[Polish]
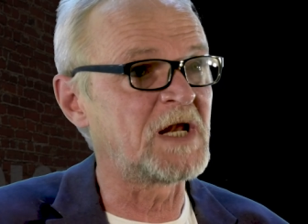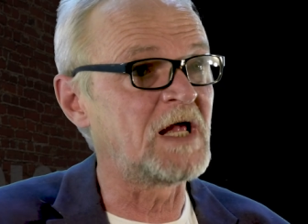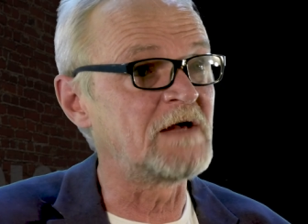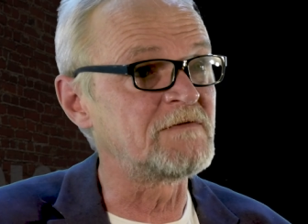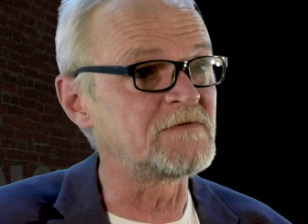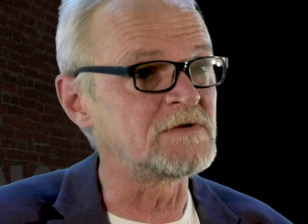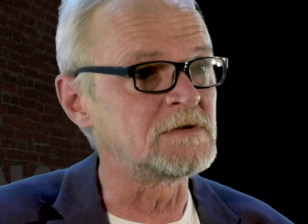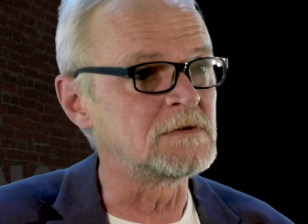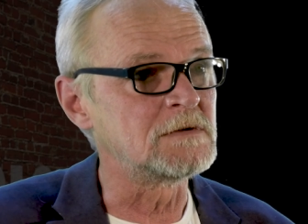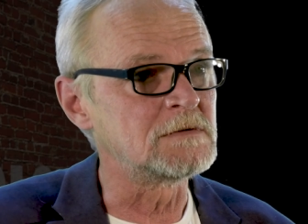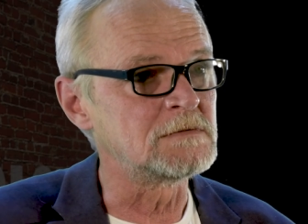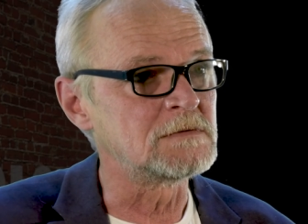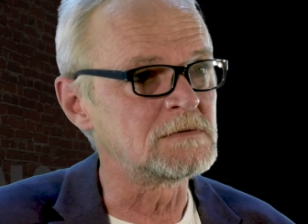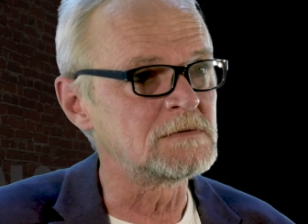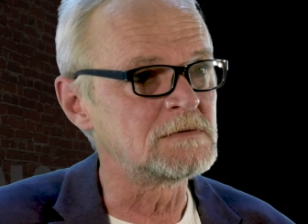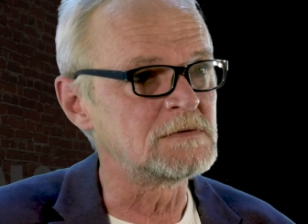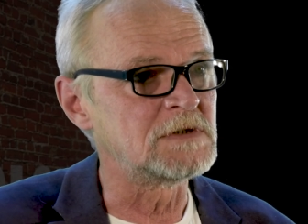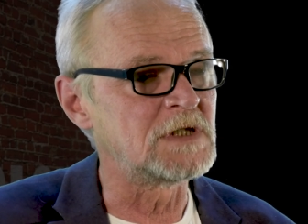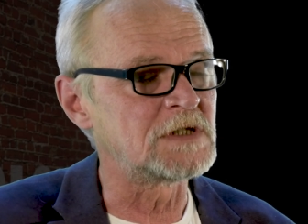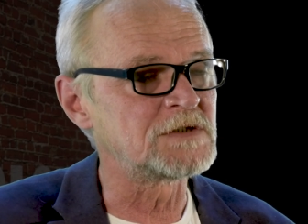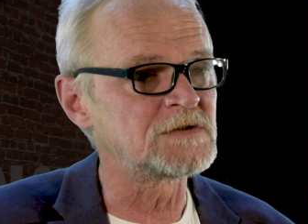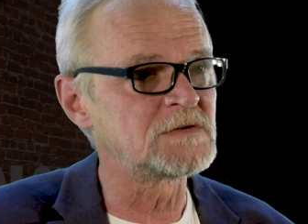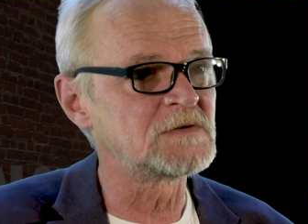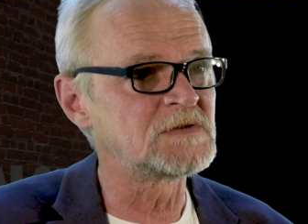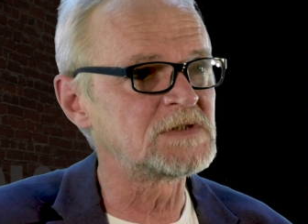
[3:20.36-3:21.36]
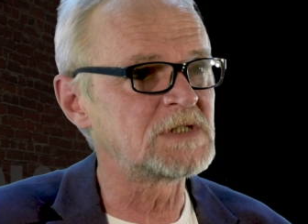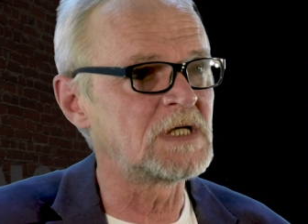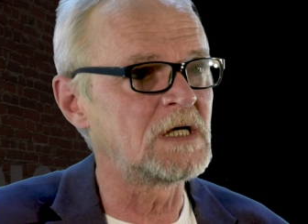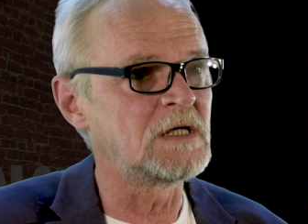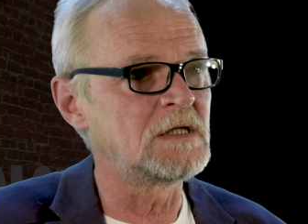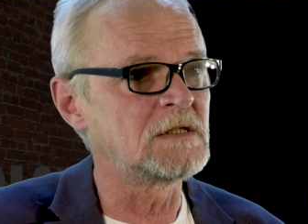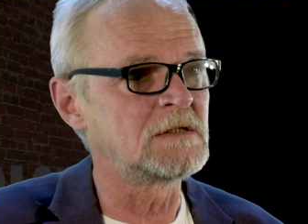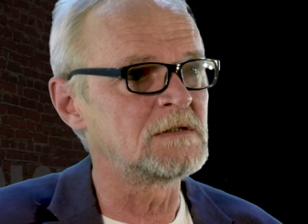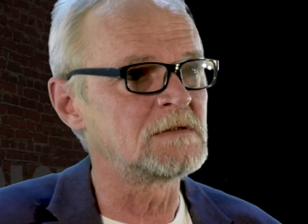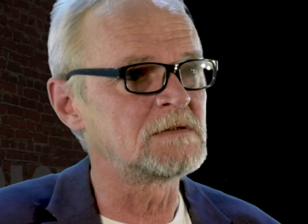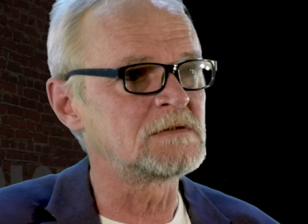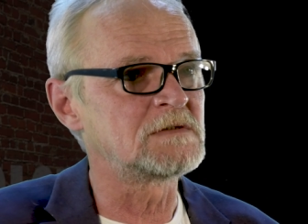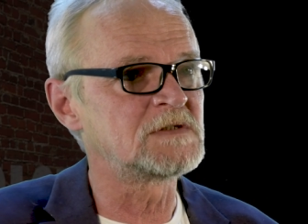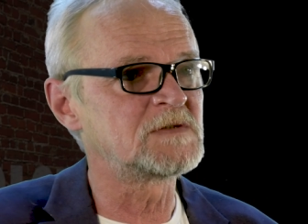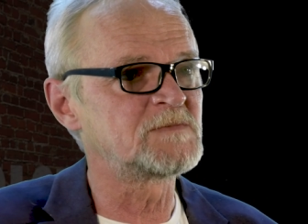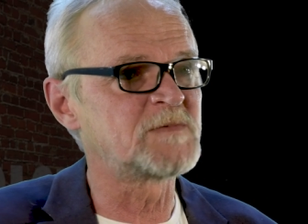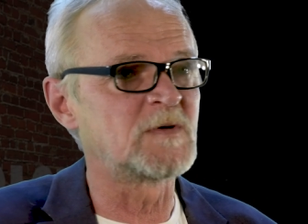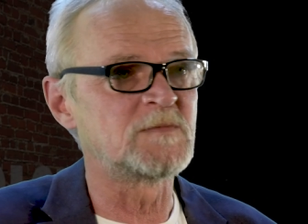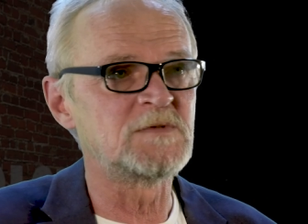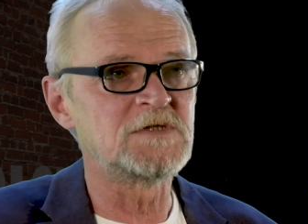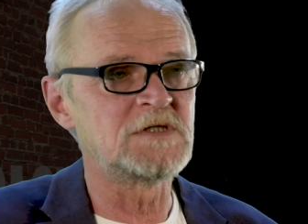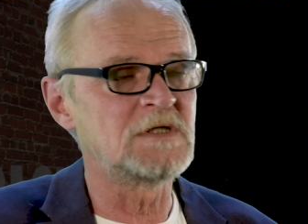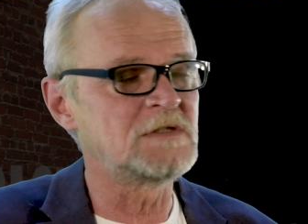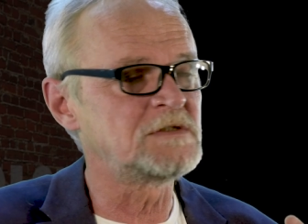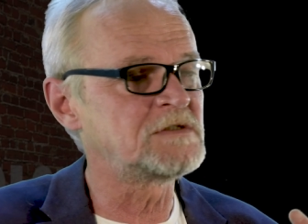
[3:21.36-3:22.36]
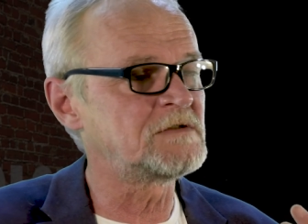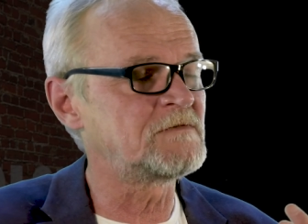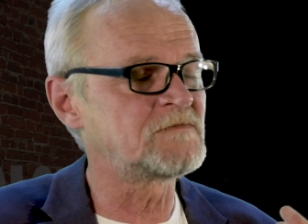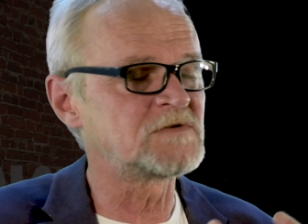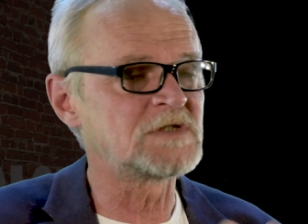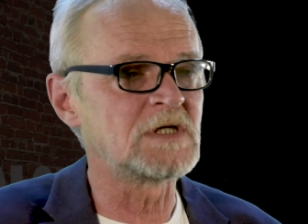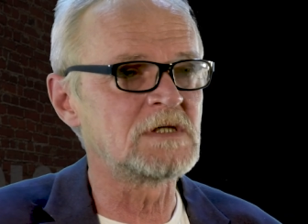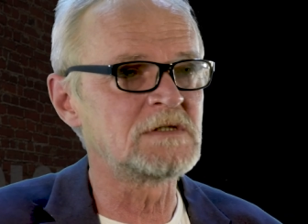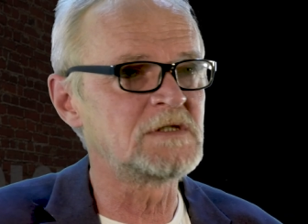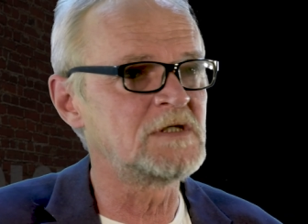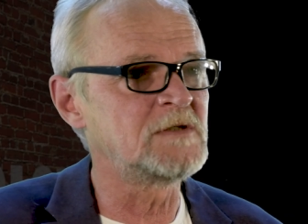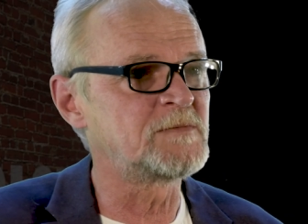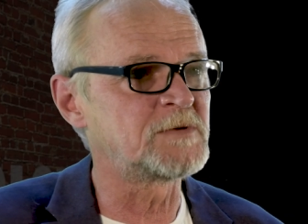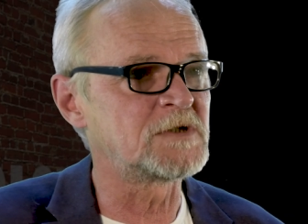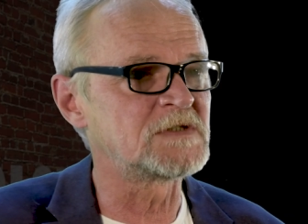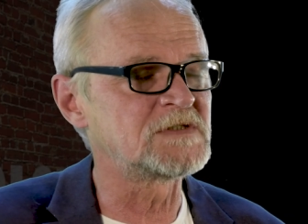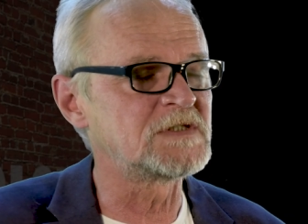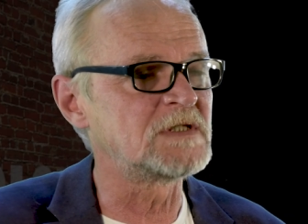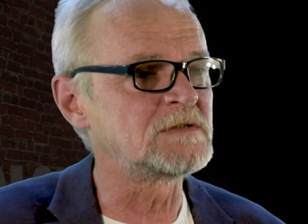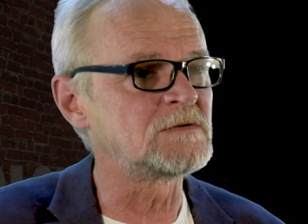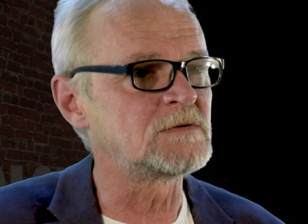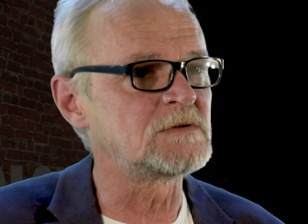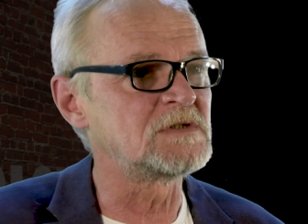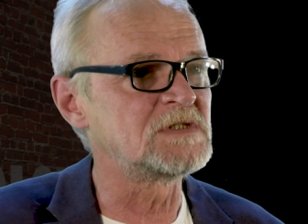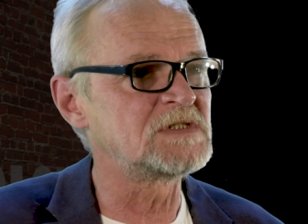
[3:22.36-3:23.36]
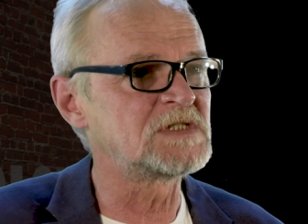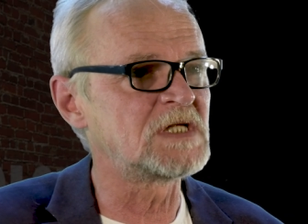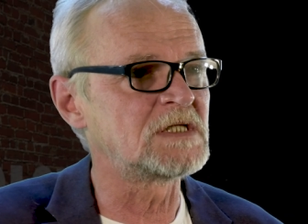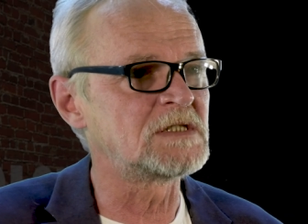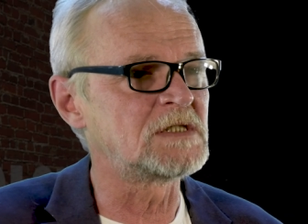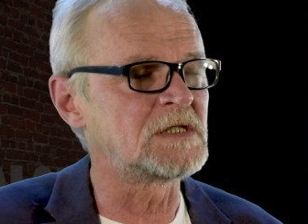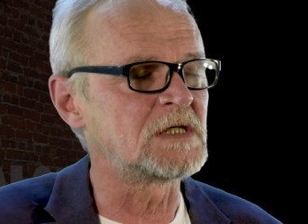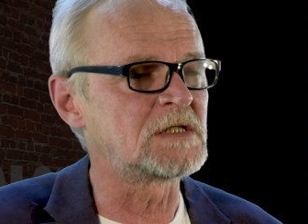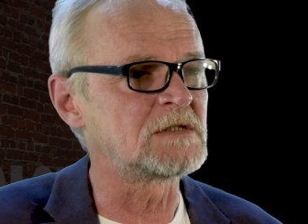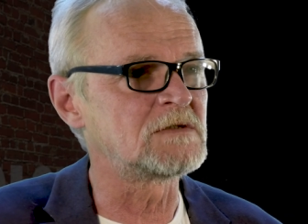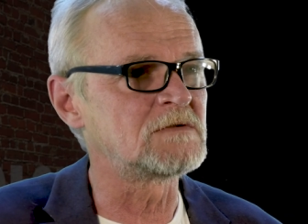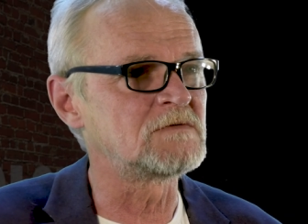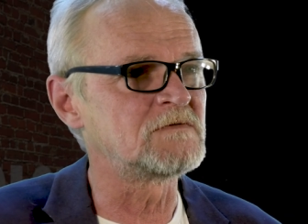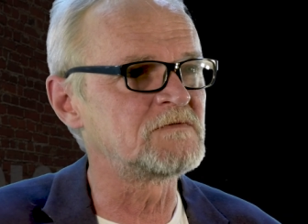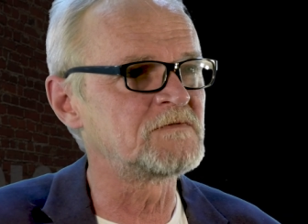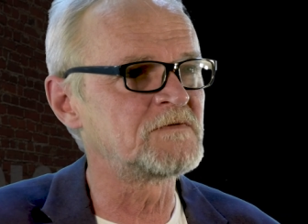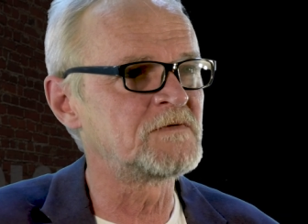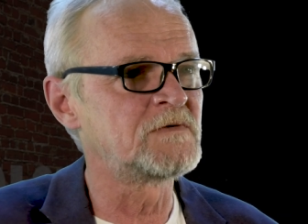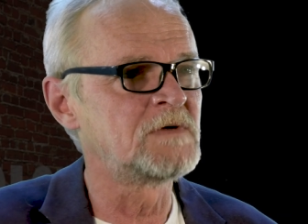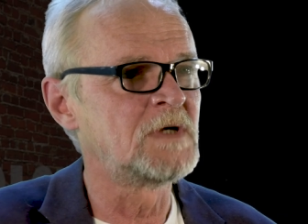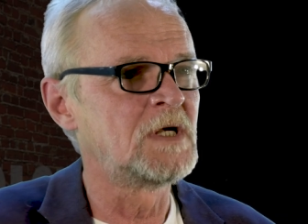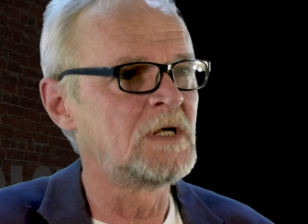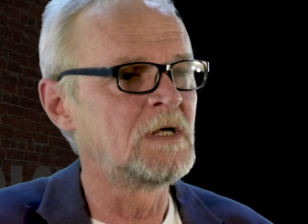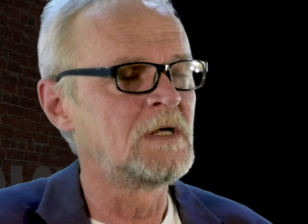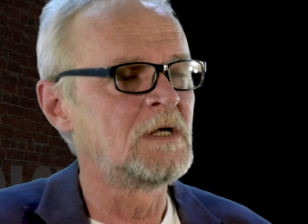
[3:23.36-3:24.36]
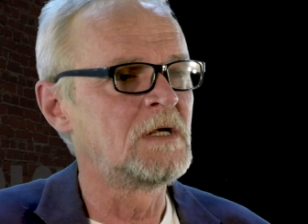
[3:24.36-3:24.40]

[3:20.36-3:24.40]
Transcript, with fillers: prawną, narzucając z pominięciem wszelkich procedur i standardów